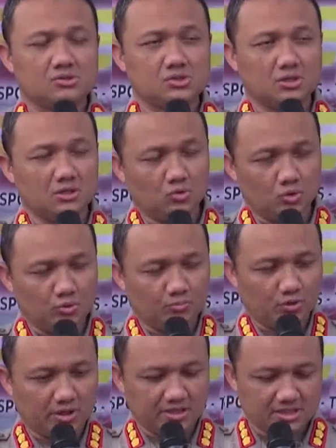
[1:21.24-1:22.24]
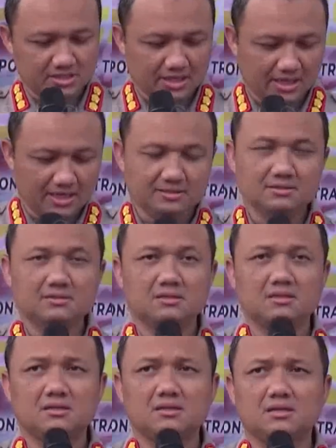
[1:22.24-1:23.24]
seluruh Polda jajaran
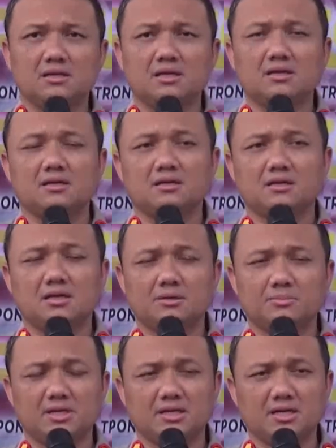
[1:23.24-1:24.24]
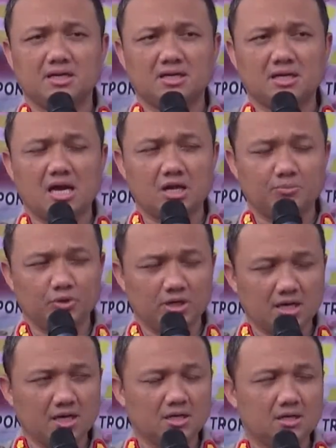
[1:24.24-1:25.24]
mana
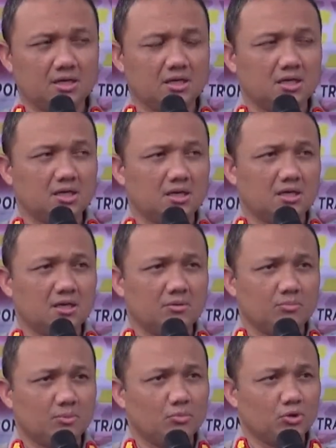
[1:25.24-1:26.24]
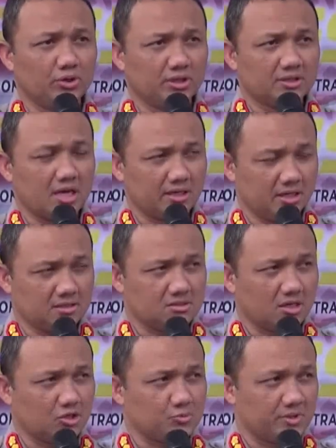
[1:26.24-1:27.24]
alhamdulillah memenuhi target
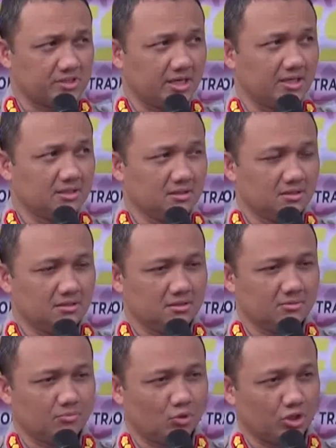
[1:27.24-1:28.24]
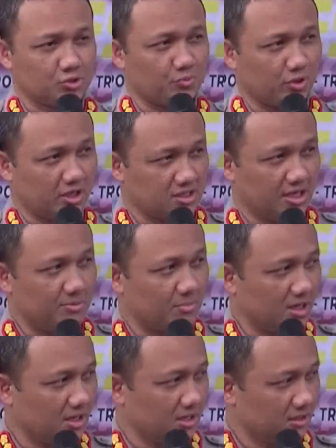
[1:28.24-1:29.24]
100%, Polres-Polres 5,
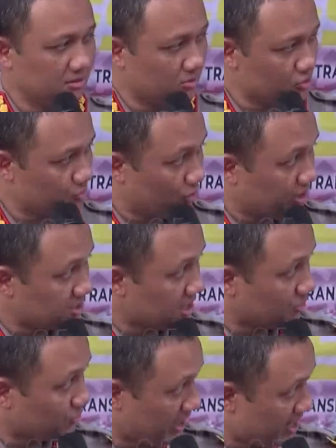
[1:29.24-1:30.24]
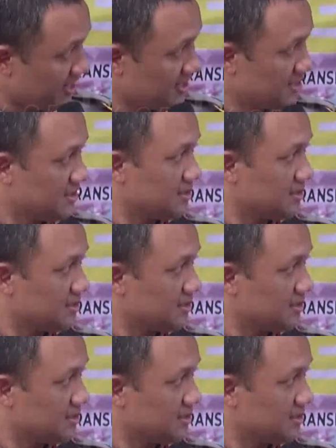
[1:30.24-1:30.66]
terus Polda 1 ya.